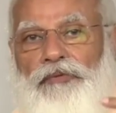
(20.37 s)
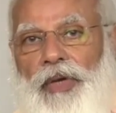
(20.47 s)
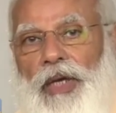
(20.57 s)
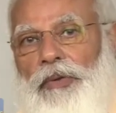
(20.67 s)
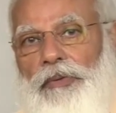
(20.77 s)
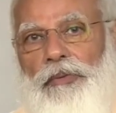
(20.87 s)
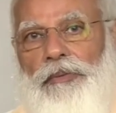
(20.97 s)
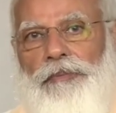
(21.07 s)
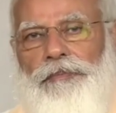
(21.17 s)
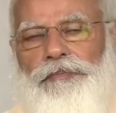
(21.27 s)
वेव
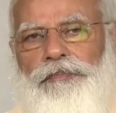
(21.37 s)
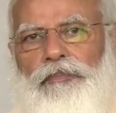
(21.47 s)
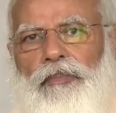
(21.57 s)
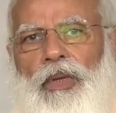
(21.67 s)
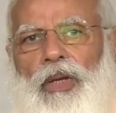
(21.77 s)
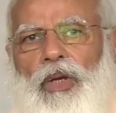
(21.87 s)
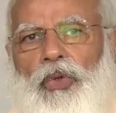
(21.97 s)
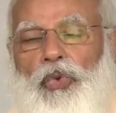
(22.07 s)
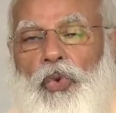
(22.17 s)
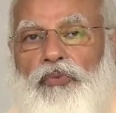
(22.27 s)

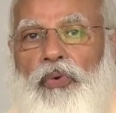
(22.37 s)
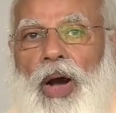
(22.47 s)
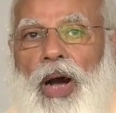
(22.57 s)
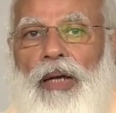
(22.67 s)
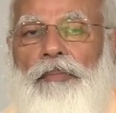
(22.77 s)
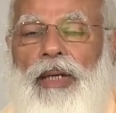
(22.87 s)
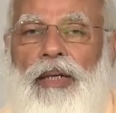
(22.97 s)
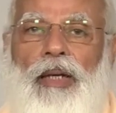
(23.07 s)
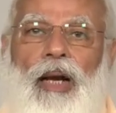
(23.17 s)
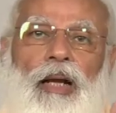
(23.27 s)
तूफान
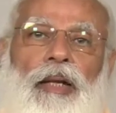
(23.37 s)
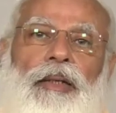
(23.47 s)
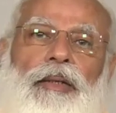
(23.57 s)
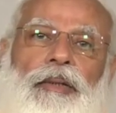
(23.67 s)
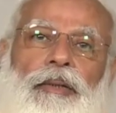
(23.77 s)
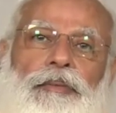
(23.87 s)
बनकर आ गई